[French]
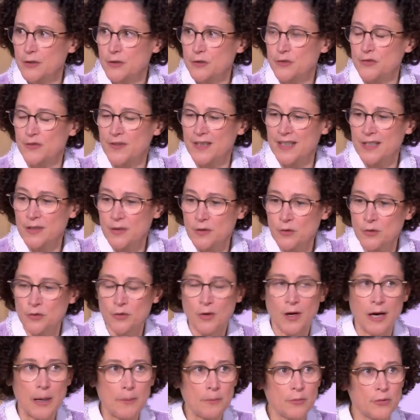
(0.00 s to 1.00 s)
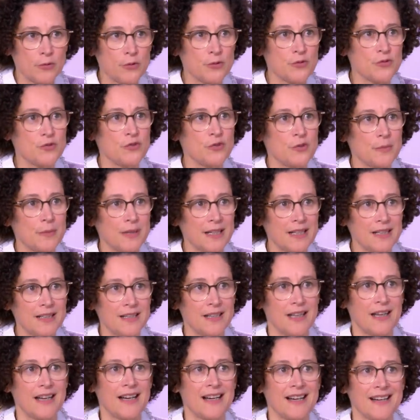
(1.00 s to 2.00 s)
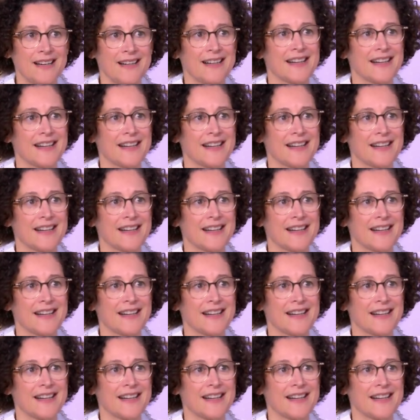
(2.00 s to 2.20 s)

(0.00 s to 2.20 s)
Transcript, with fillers: fait qu'on aura plus de mal à